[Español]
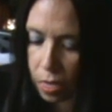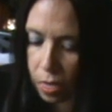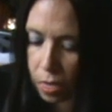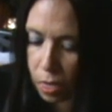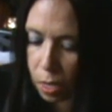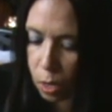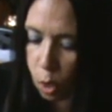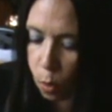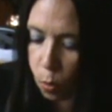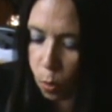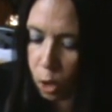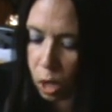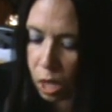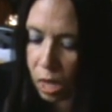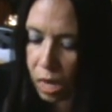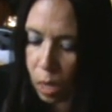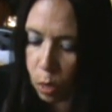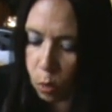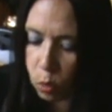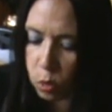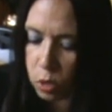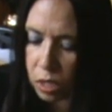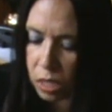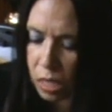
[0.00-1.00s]
El lobo de
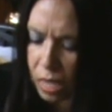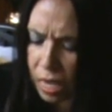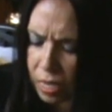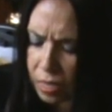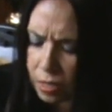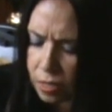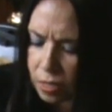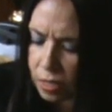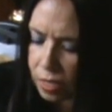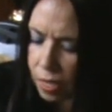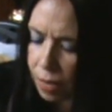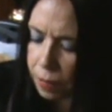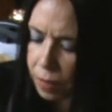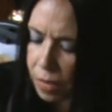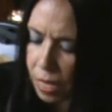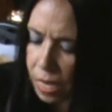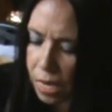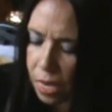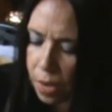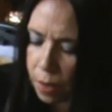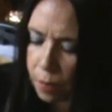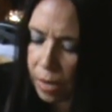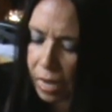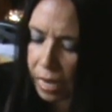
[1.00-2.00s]
la ausencia
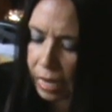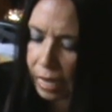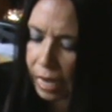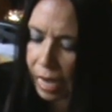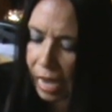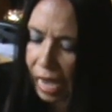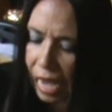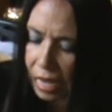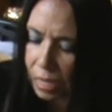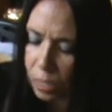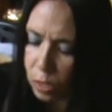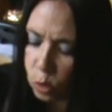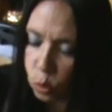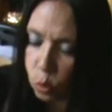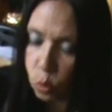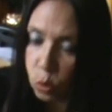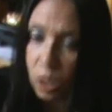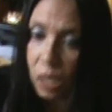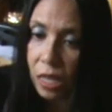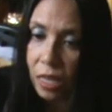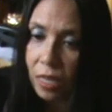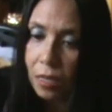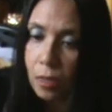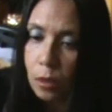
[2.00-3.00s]
viene a marcar su
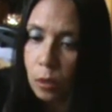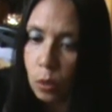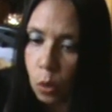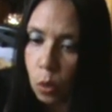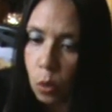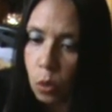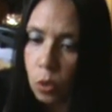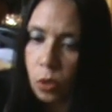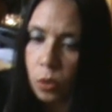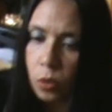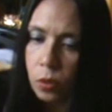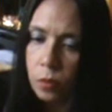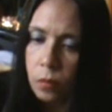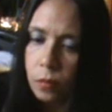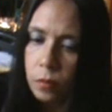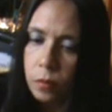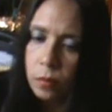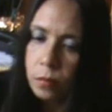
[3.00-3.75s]
territorio.